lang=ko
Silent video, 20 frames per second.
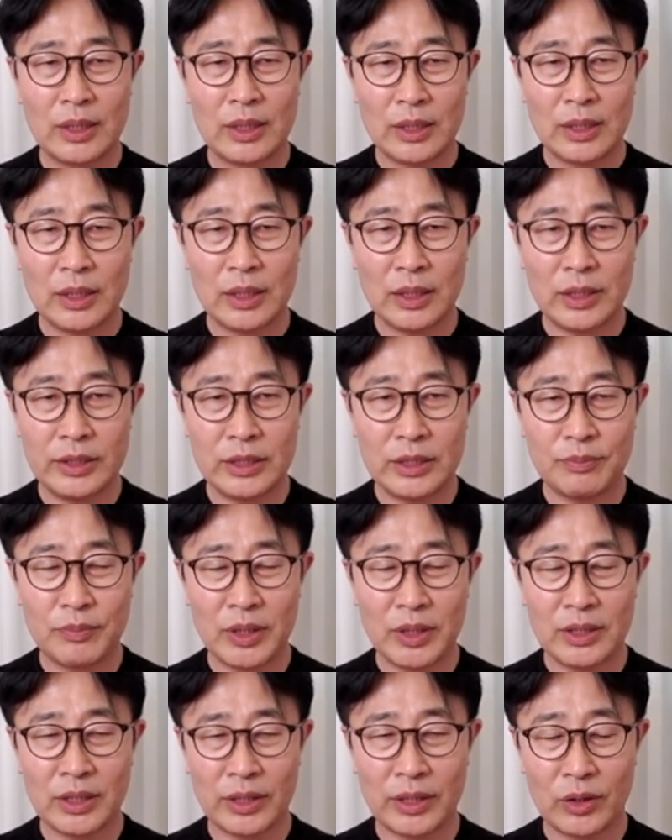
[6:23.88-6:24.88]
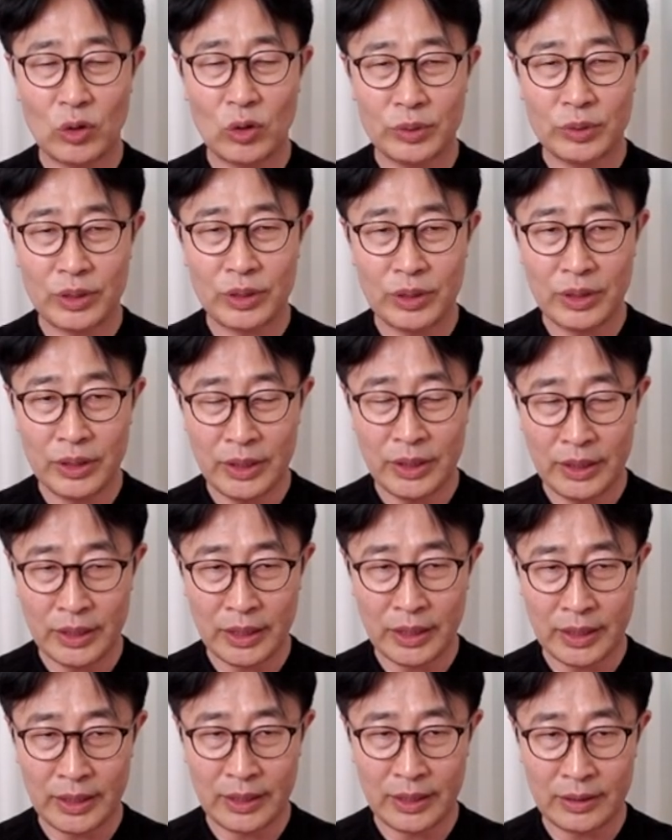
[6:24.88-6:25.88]
인접대지 경계로부터
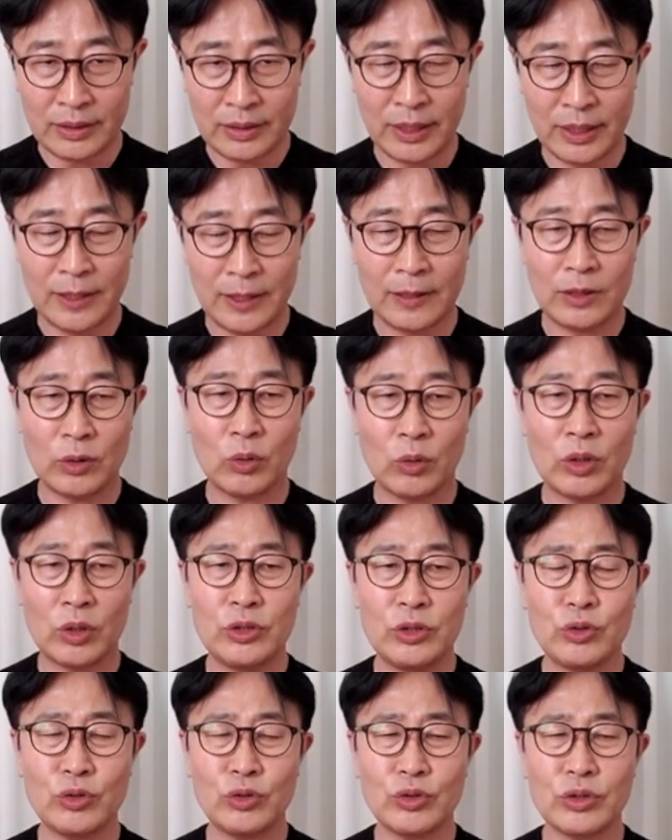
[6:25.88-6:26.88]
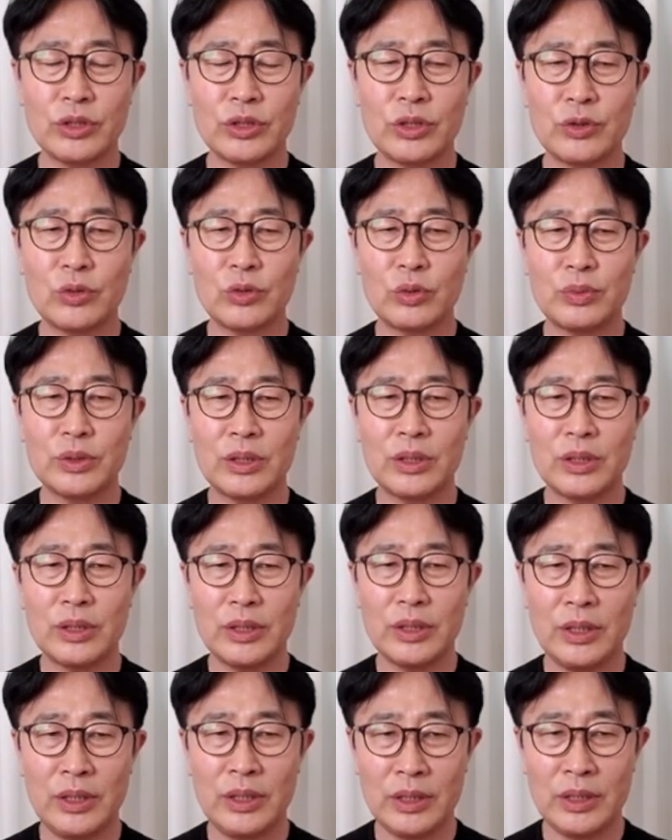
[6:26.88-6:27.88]
이겨야 되는 거리, 그리고
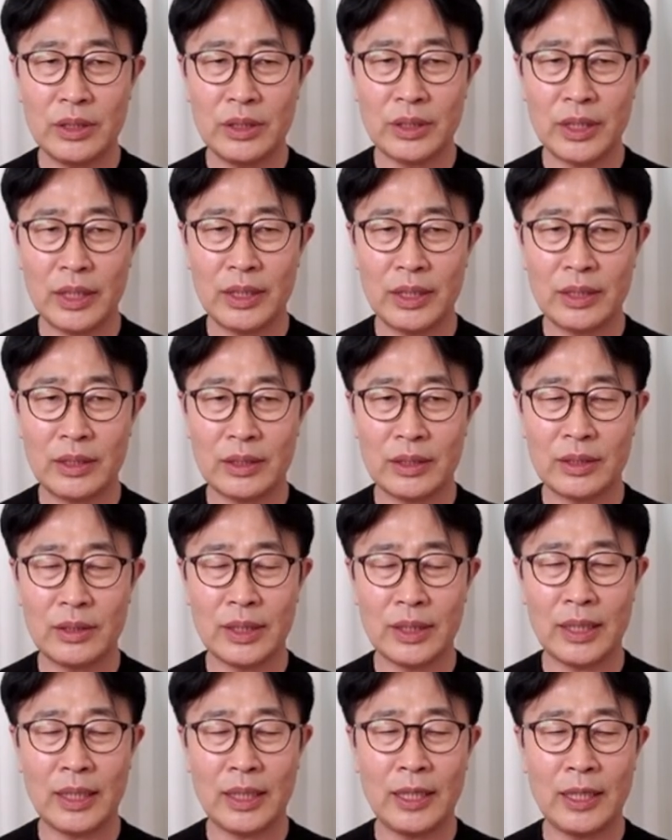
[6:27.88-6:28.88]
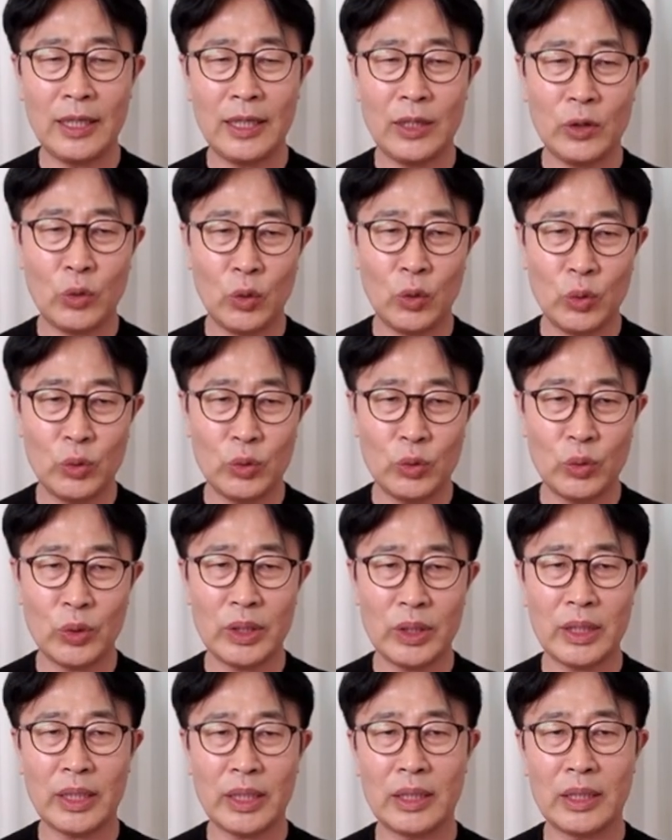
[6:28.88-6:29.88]
건축선으로부터 이겨야 되는 거리가 용도에
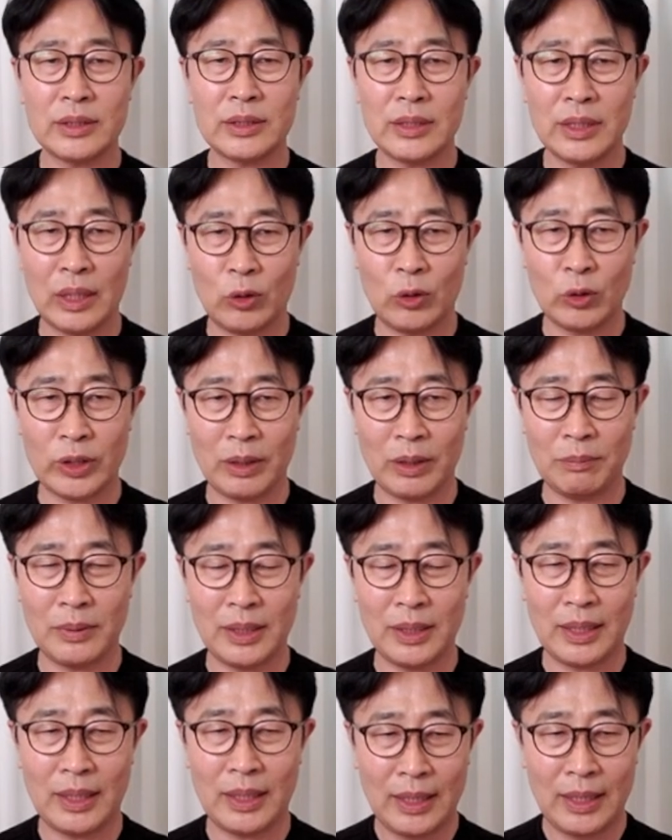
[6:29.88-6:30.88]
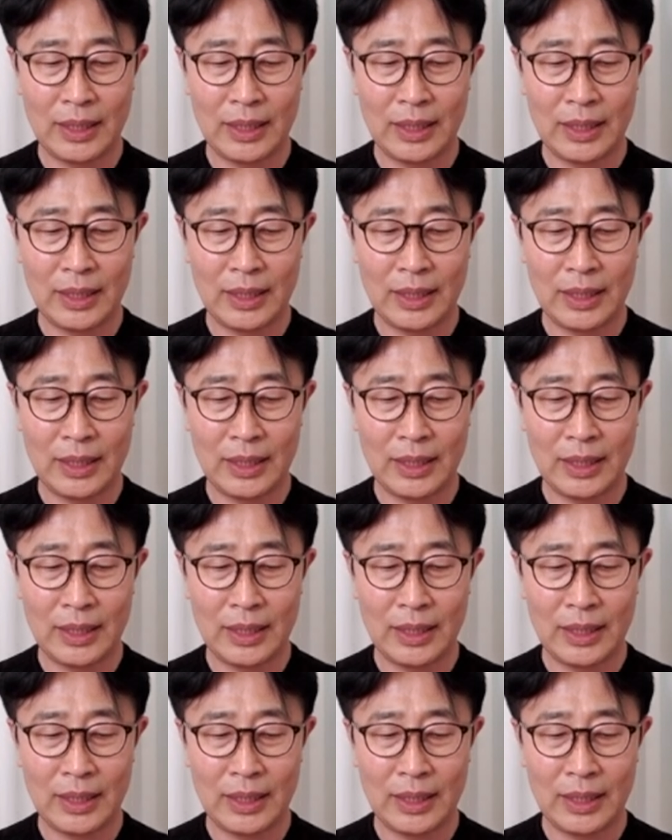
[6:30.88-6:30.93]
따라서 나오게 됩니다.